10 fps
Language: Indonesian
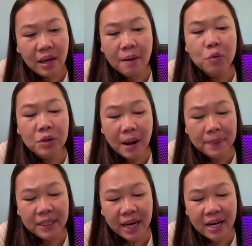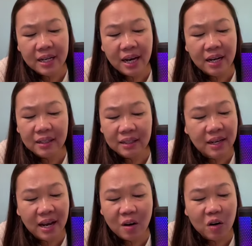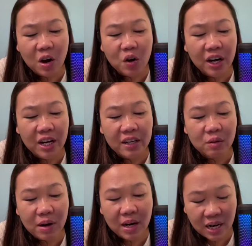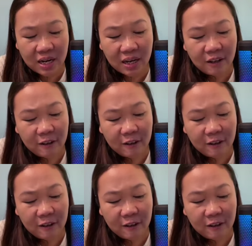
Yang mudah percaya dengan dengan orang-orang yang di luar sana.